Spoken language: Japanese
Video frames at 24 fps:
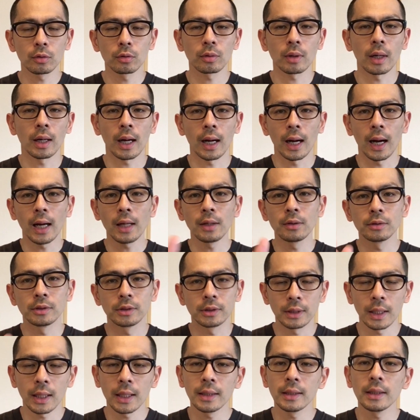トとかがある
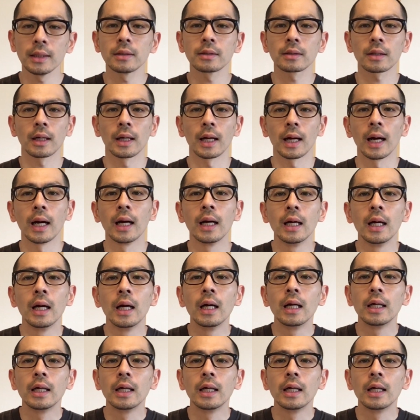時代ですから、